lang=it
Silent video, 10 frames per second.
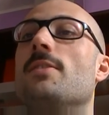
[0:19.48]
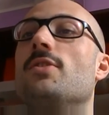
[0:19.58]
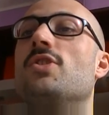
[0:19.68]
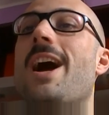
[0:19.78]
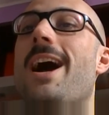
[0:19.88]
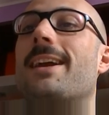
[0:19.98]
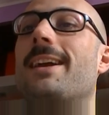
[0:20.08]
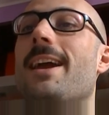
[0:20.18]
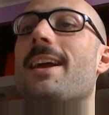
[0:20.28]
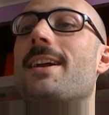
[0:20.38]
Già
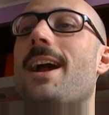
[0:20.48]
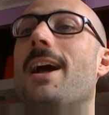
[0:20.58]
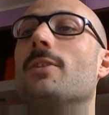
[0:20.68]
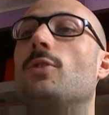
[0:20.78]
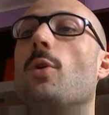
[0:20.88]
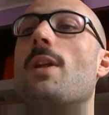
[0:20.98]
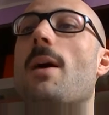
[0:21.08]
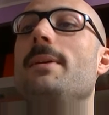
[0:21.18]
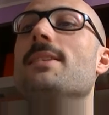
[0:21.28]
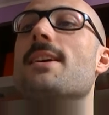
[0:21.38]
che canto una
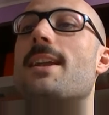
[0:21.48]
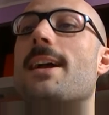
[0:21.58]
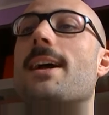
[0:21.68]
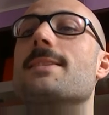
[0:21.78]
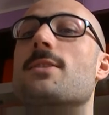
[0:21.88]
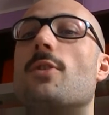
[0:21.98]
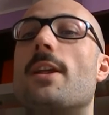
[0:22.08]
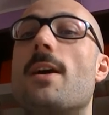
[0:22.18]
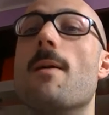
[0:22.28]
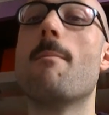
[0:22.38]
misera
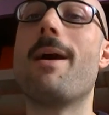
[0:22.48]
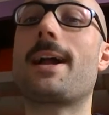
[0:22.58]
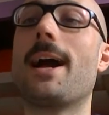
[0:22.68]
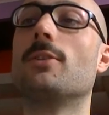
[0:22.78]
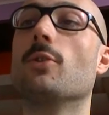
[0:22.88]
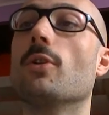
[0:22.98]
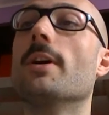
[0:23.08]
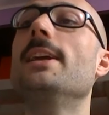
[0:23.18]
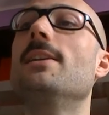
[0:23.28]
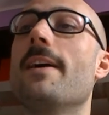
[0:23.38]
canzone, ma canto
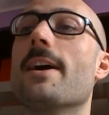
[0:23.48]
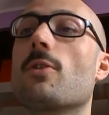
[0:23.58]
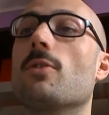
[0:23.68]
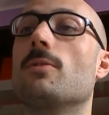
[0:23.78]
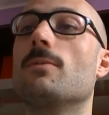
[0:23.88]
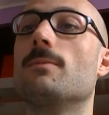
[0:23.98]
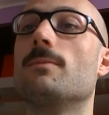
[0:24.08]
il vero.